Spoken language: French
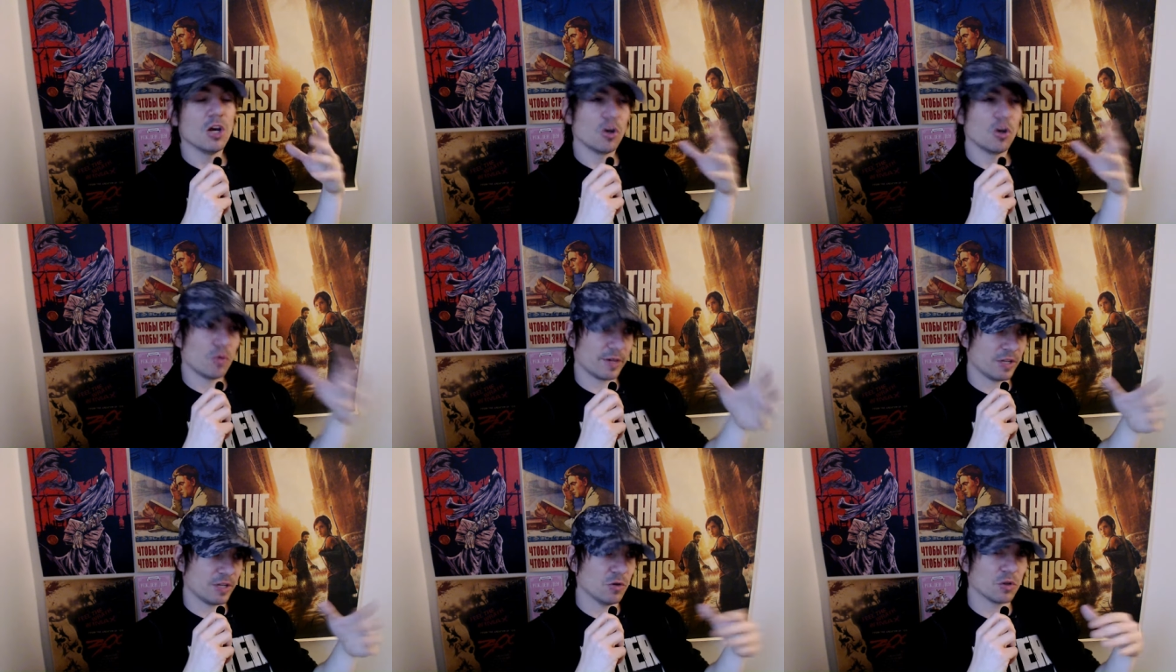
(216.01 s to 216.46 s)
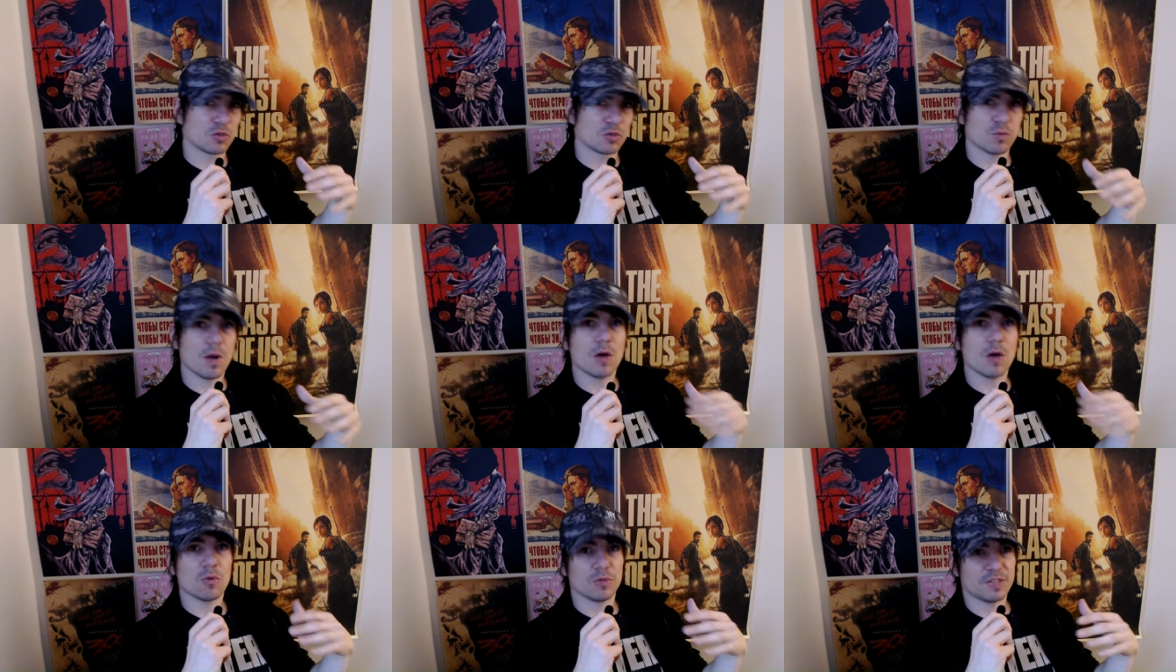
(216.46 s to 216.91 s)
Quoi qu'il en
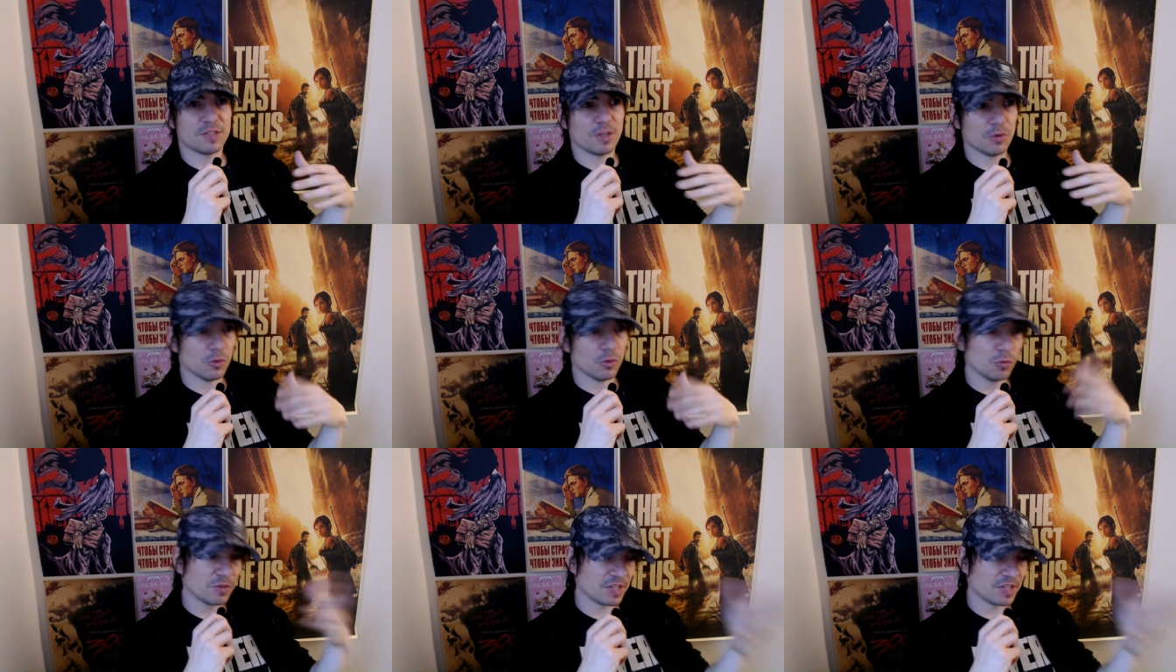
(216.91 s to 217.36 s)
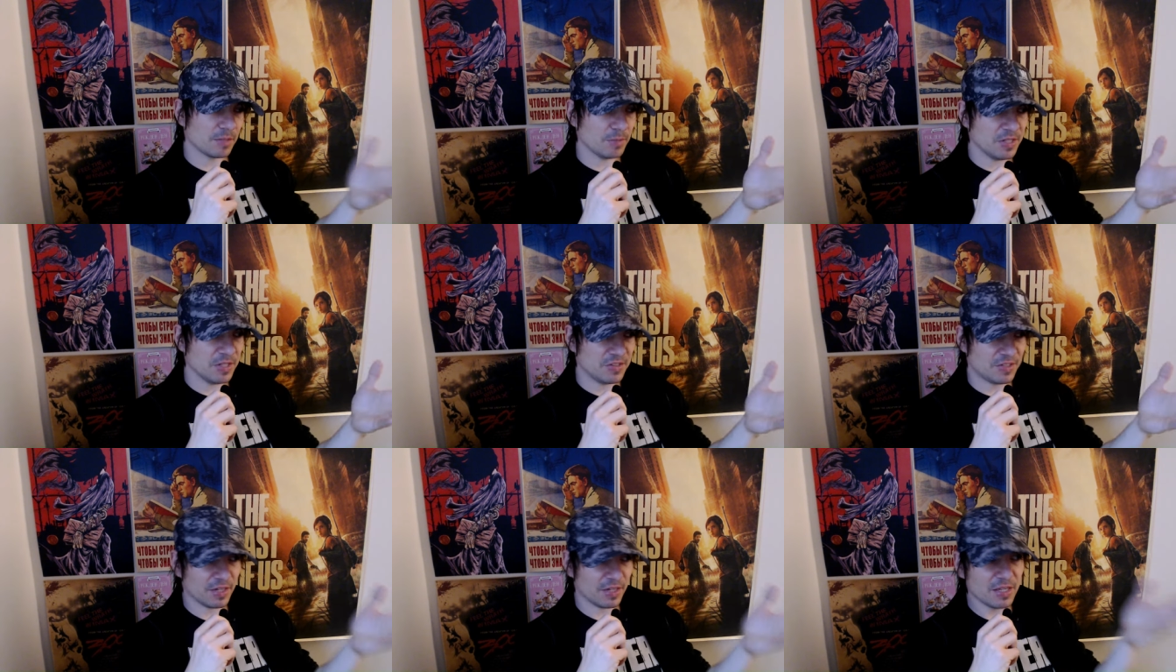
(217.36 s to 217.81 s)
soit, concernant donc cette
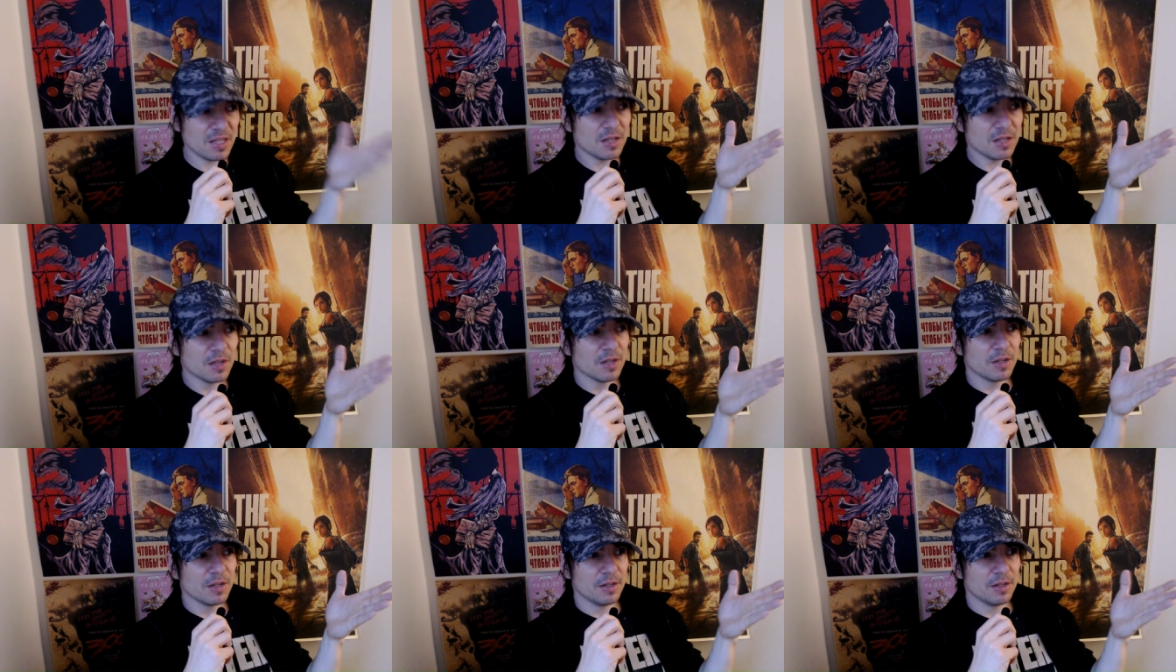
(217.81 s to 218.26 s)
mini-série,